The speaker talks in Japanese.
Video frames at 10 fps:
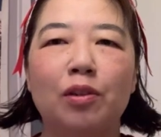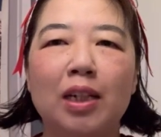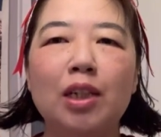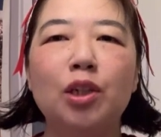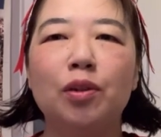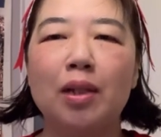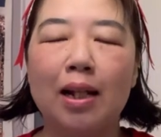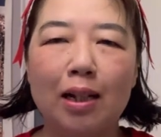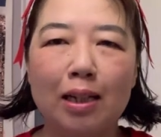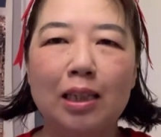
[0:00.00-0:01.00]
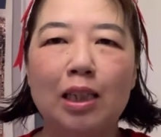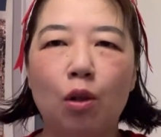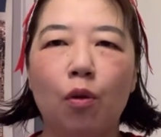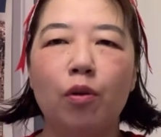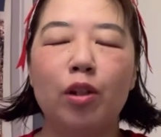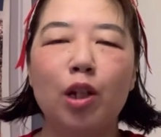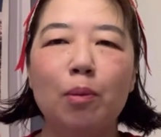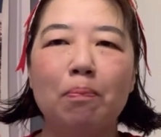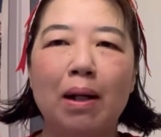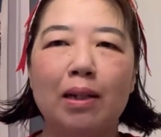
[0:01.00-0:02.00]
27日の
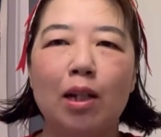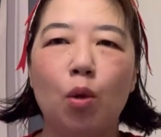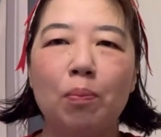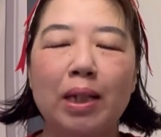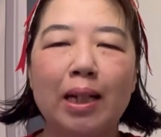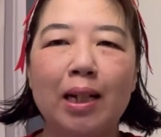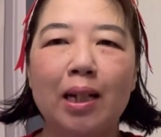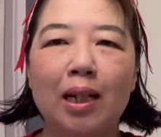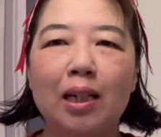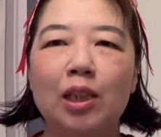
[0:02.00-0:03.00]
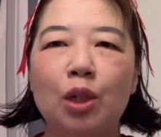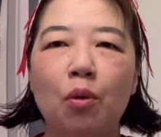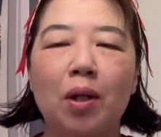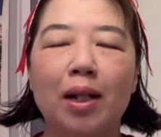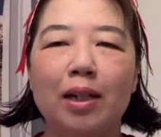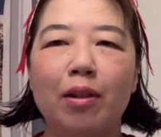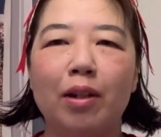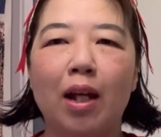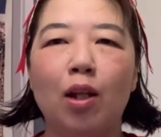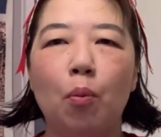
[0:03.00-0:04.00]
スーパーでの見切り品紹介で
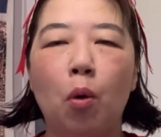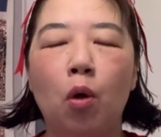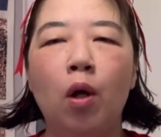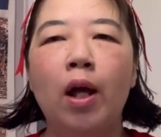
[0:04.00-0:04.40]
すけれども、